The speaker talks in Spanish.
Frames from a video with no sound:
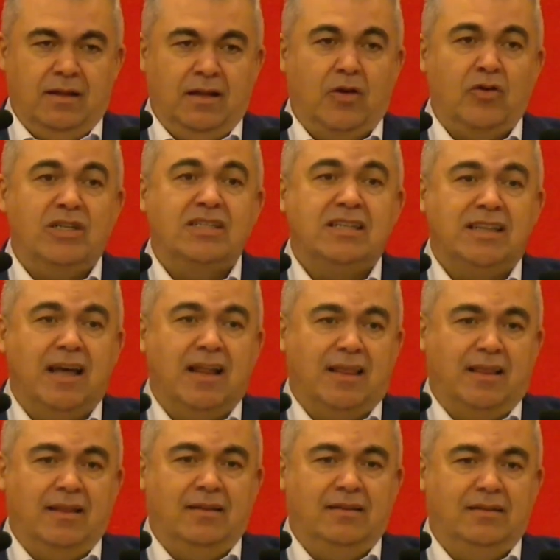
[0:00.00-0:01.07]
la honestidad,
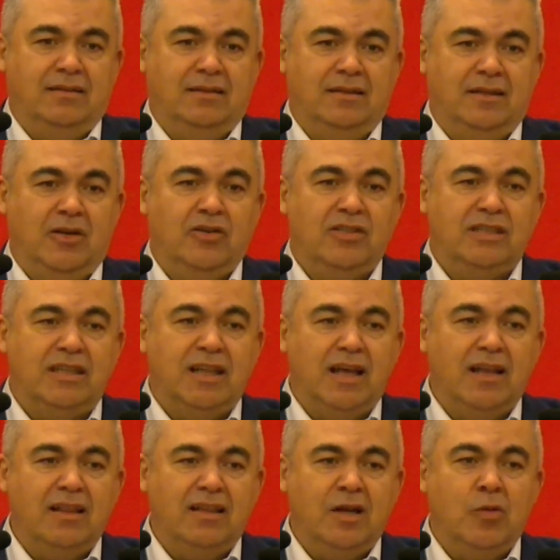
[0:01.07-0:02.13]
la
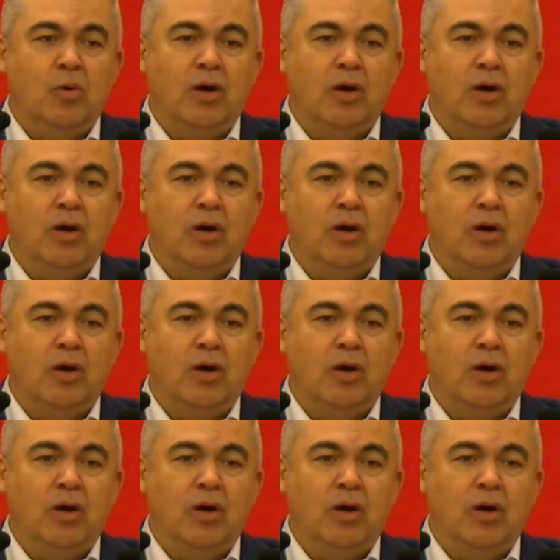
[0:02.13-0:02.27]
honestidad y el